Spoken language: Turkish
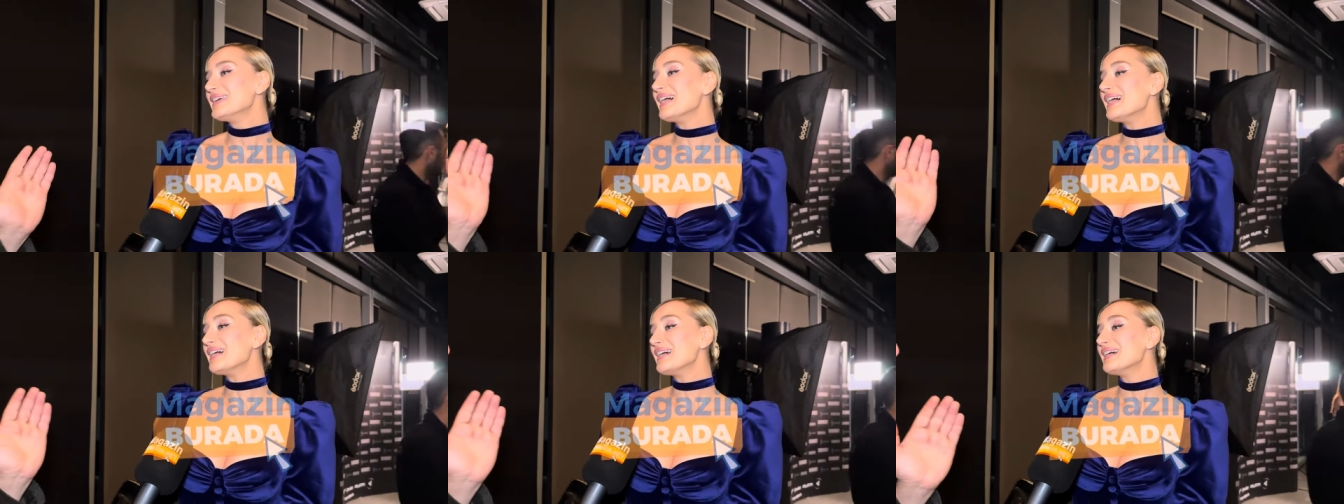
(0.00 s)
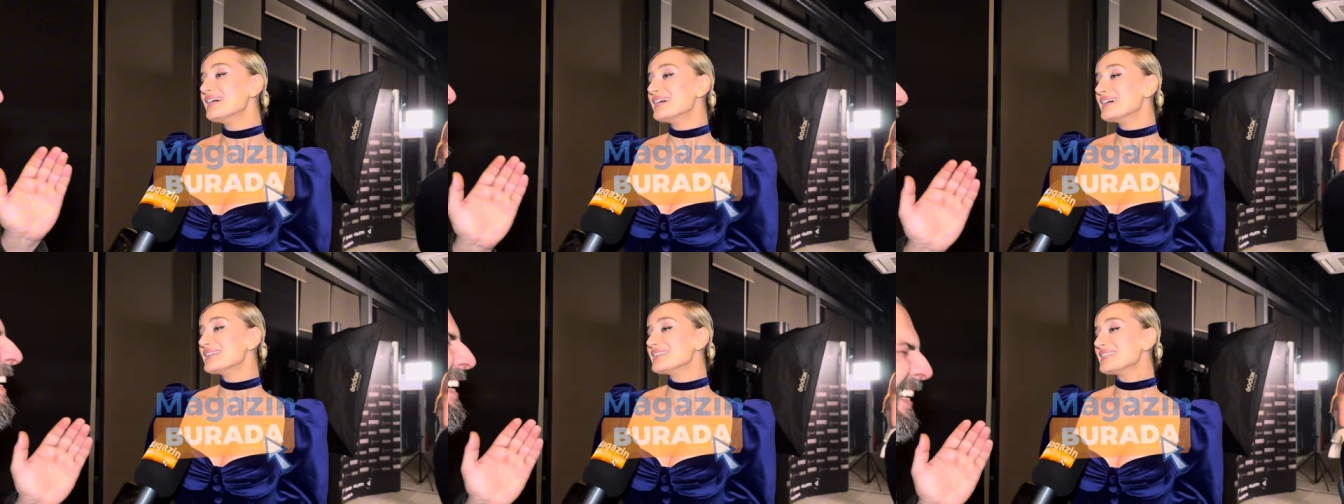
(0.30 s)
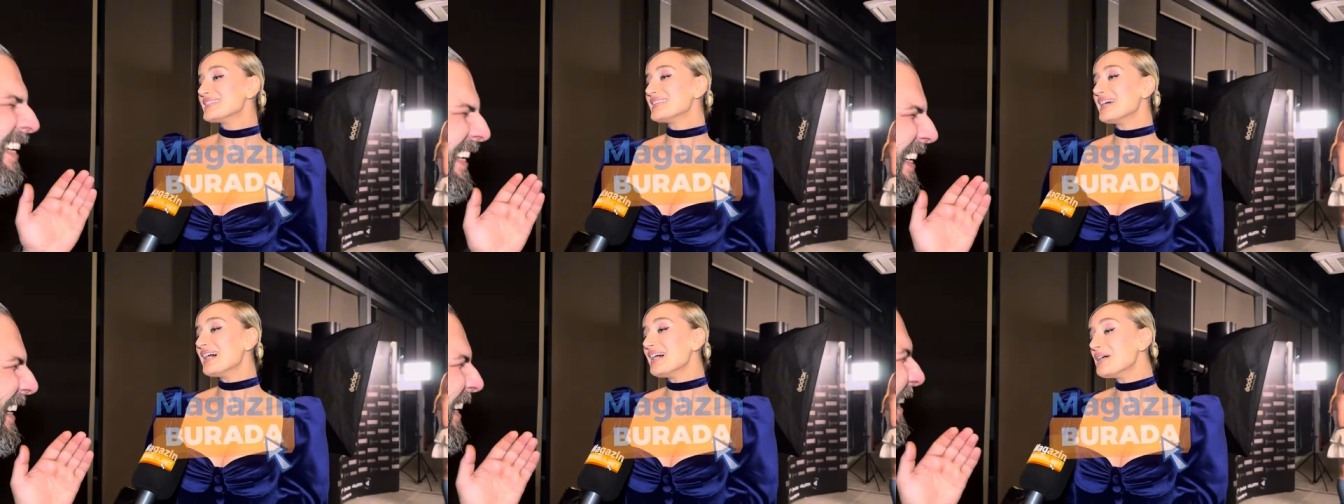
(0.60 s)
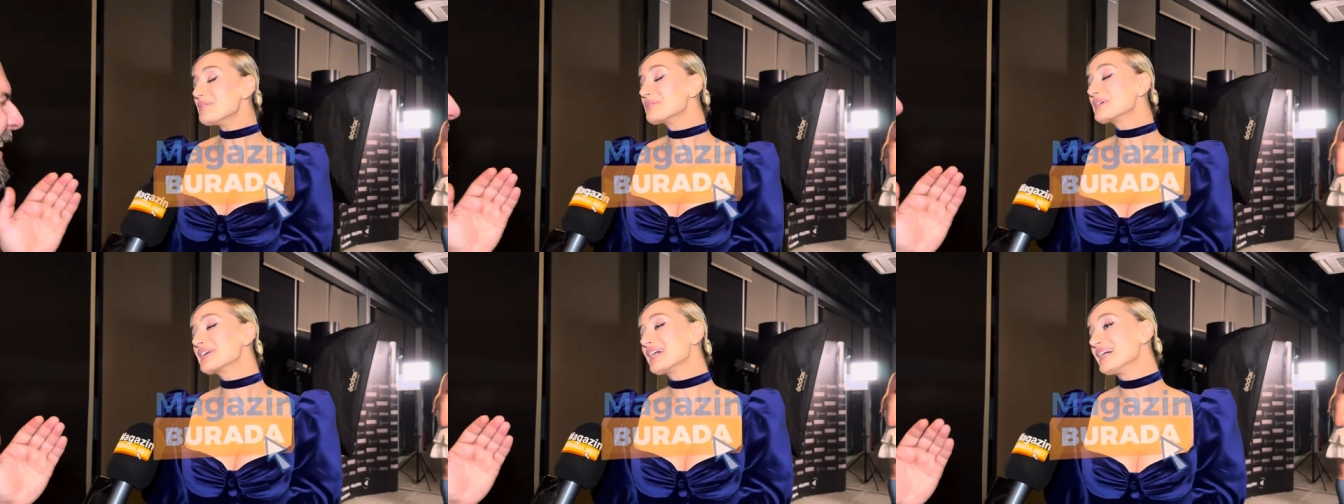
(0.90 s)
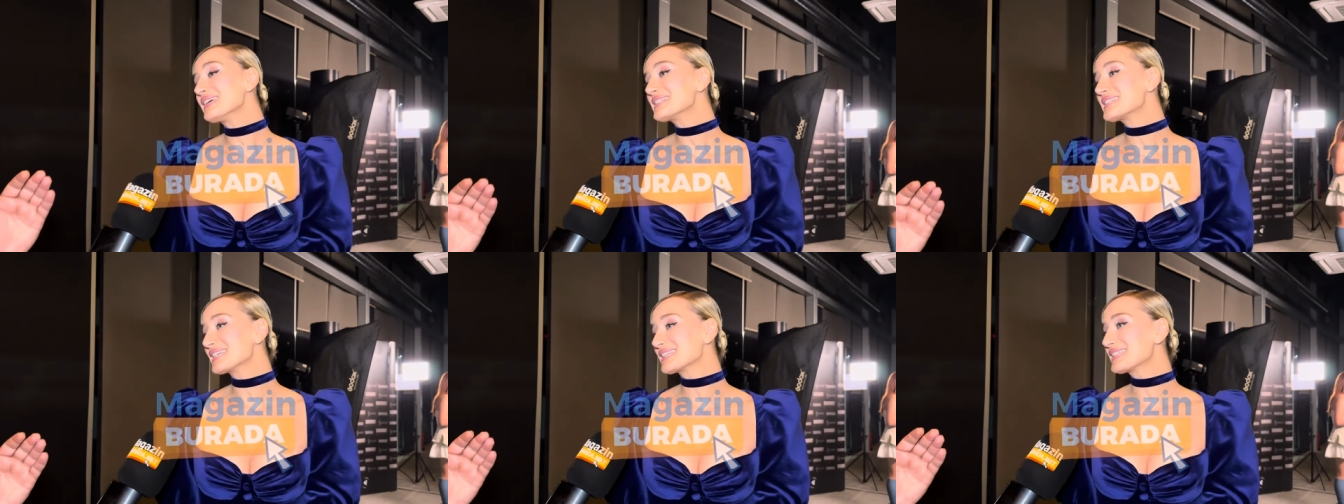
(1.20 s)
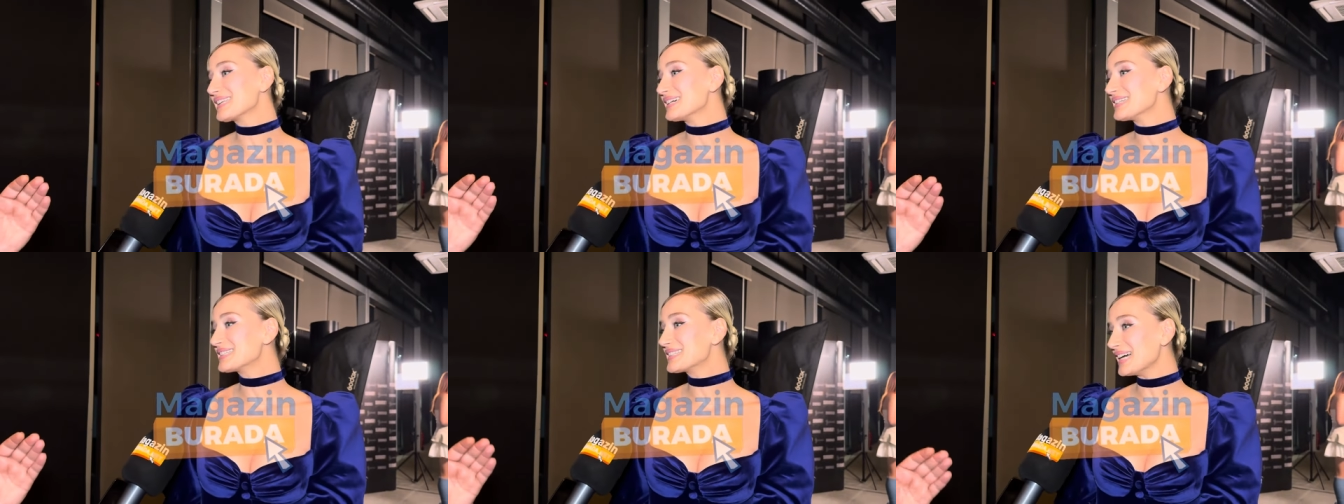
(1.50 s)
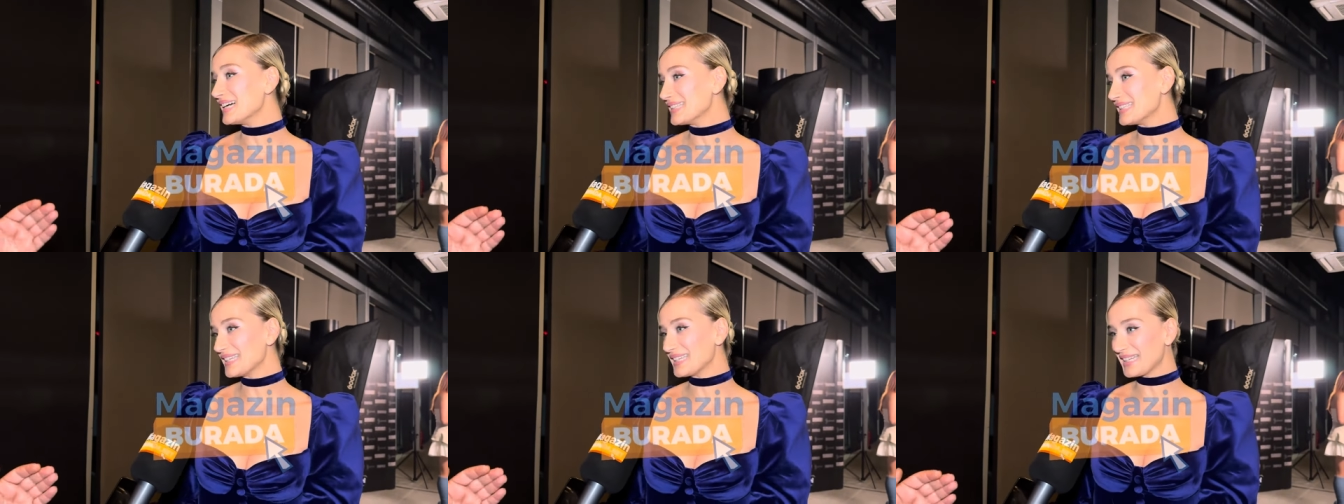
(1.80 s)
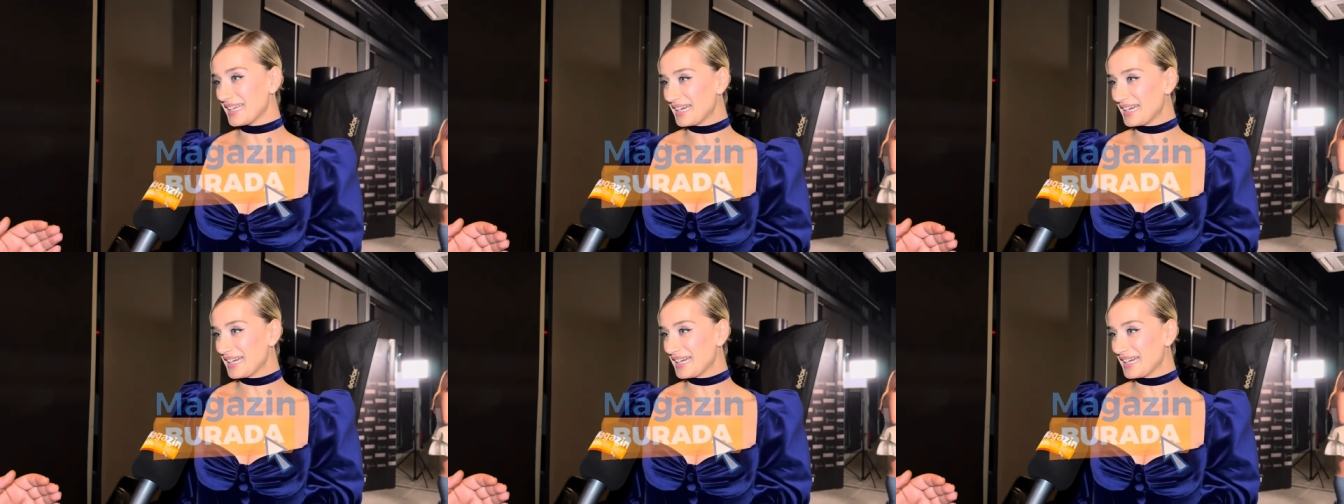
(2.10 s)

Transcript: Ya, ya ama gerçekten sen de